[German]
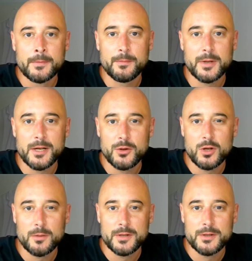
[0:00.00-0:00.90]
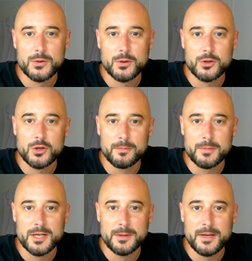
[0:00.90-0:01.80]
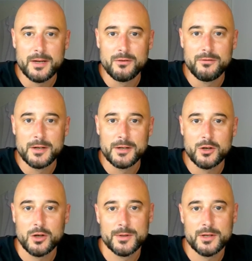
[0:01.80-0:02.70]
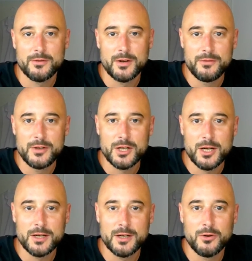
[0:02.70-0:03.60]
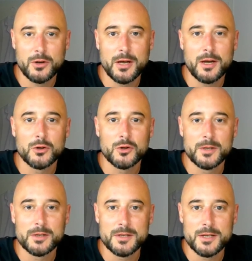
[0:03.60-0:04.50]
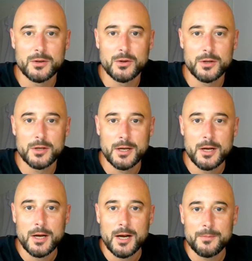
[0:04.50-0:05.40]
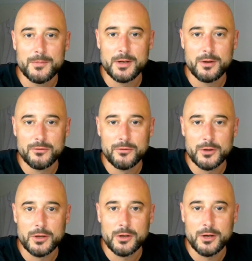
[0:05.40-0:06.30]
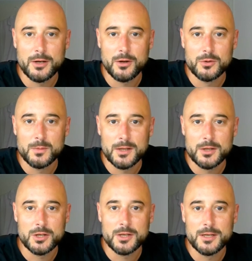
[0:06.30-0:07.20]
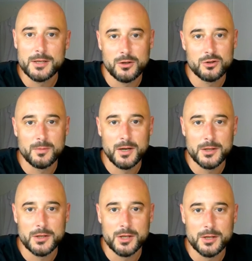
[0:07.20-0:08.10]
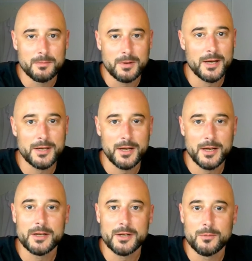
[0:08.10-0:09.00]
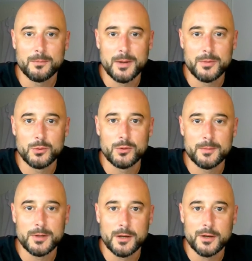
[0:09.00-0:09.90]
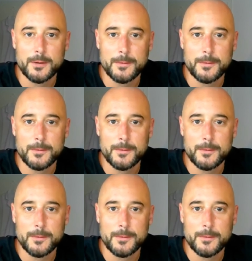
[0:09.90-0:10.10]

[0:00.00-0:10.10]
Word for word: Bei der Indoor-Pilzzucht ist schon ein bisschen mehr Aufwand, da kommt es darauf an, wie stark ihr die Vorgänge automatisieren konntet. Habt ihr die Luftfeuchtigkeit automatisch, das Licht automatisch, dann reichen eigentlich auch ein paar Minuten am Tag.